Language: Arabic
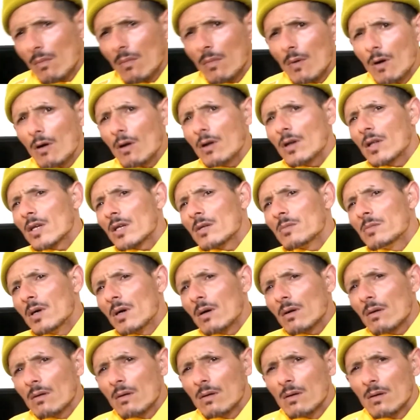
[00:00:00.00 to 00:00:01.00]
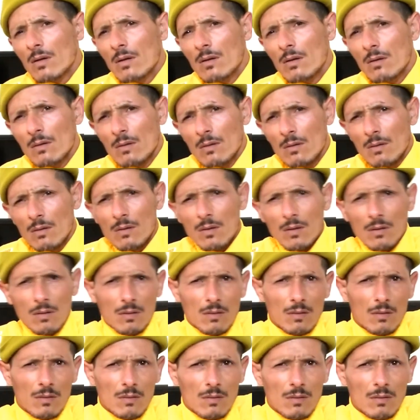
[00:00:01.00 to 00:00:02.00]
وحليمة يما
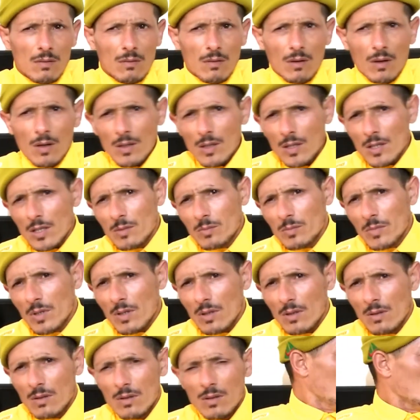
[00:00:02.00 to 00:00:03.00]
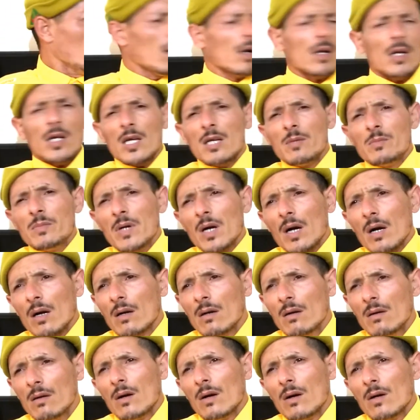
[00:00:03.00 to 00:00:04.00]
وحليمة يما وحلا يما
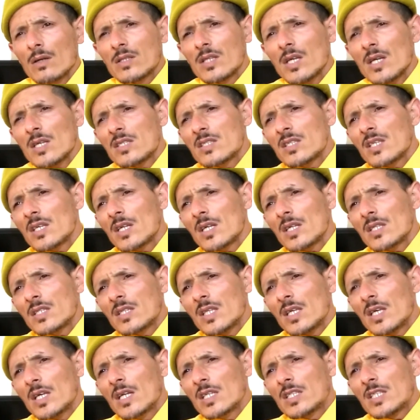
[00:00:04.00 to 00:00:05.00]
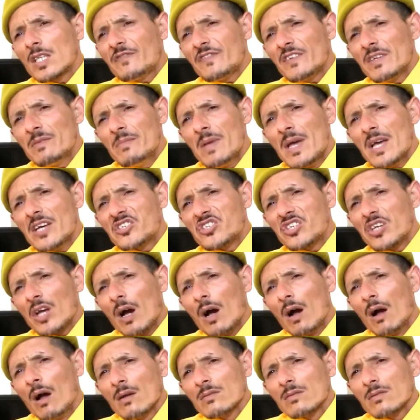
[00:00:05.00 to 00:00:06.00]
انت السيرة ديري انت في الماشية
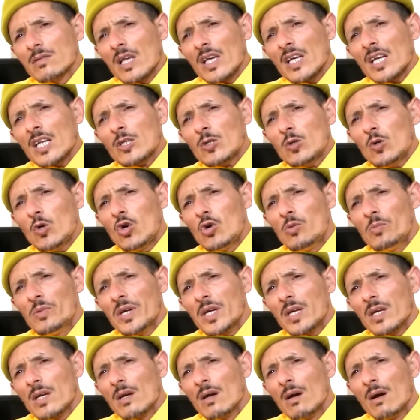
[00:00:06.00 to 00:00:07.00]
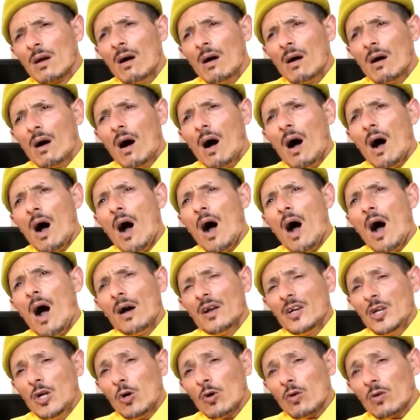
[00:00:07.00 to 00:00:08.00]
سيرة عومي
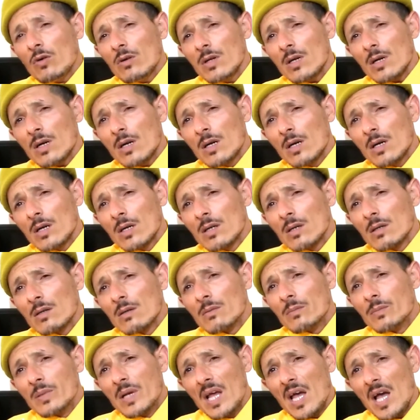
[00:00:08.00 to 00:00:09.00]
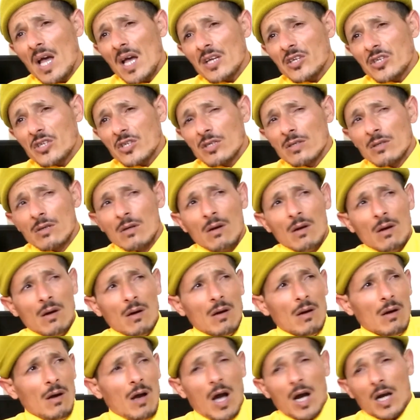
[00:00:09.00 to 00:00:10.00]
اه نحك لك بلاش
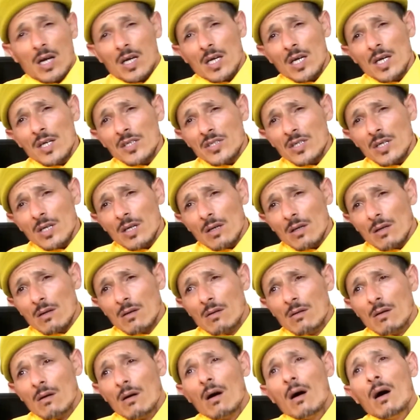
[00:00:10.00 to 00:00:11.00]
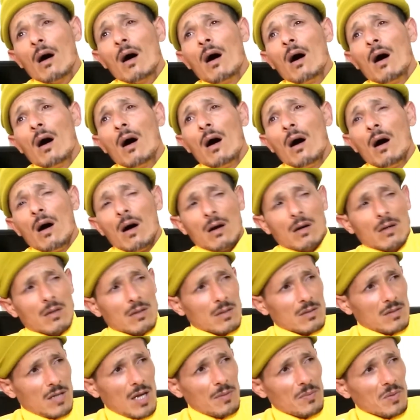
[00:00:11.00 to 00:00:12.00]
حكيتي
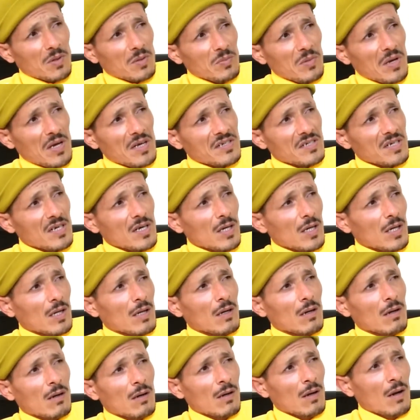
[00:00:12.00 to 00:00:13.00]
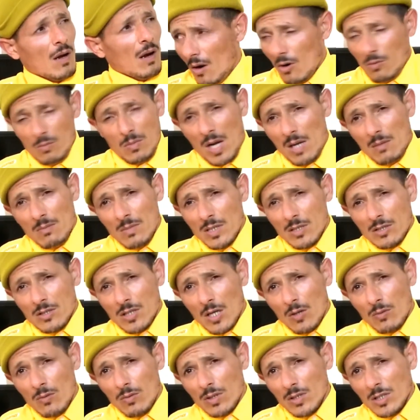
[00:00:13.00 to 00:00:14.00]
اه صحابك مازال ومع من
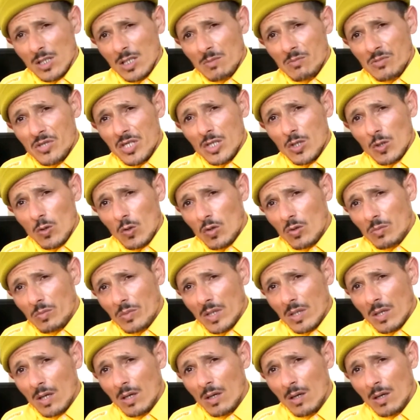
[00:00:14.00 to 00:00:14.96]
تشاورتي تمشي تعومي